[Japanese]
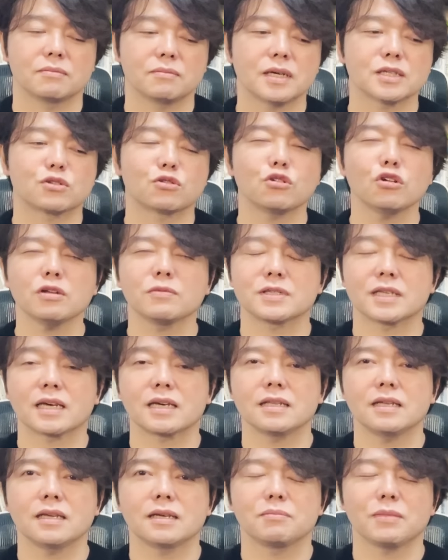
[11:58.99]
まあ、それよりも
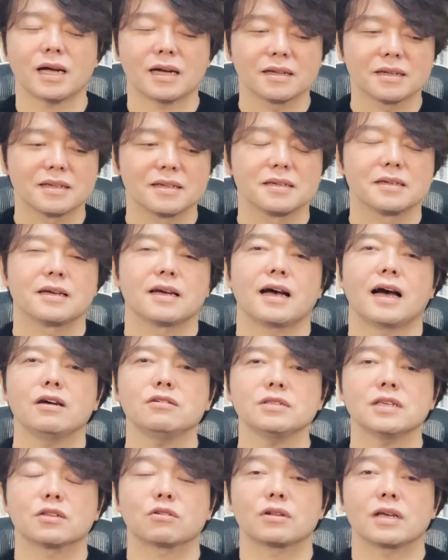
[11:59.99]
先に、まあ、ある
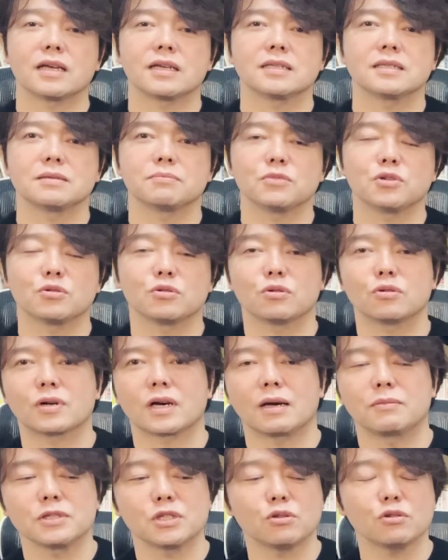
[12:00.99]
程度ね、もう
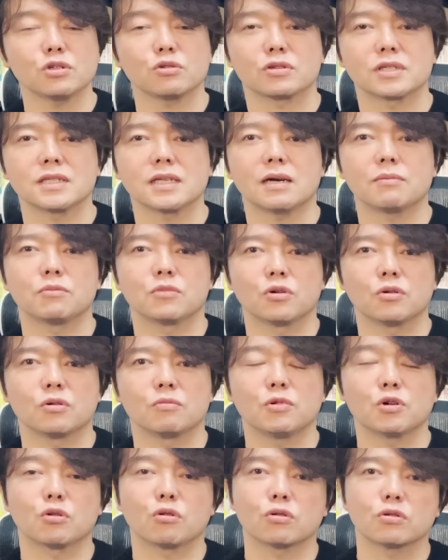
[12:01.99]
株式投資の資産も
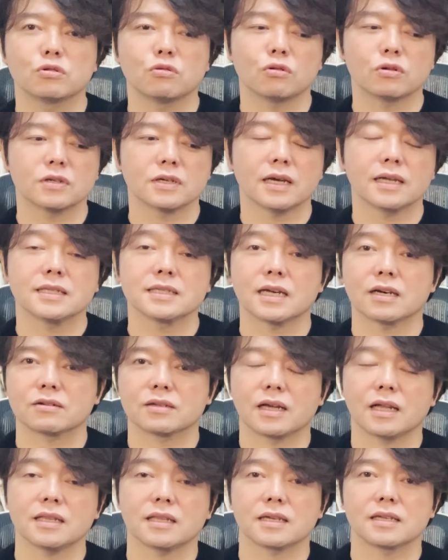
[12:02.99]
もうろおくえん近く
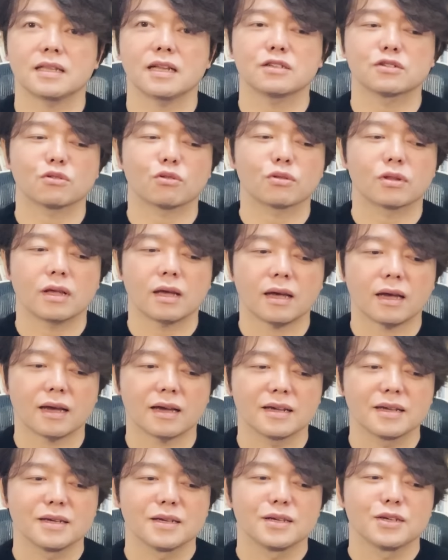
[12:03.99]
になってきてるので、